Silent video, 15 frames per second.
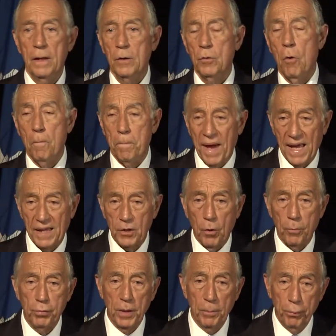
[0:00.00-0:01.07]
Compete
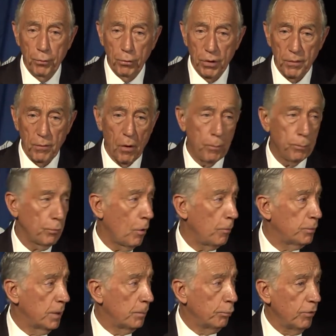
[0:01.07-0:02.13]
ao poder, público, ao
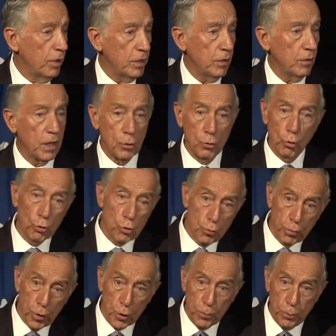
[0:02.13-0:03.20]
poder político e a todos
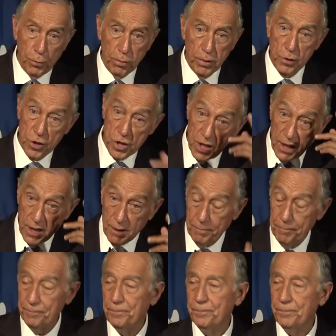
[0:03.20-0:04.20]
os poderes públicos, sim,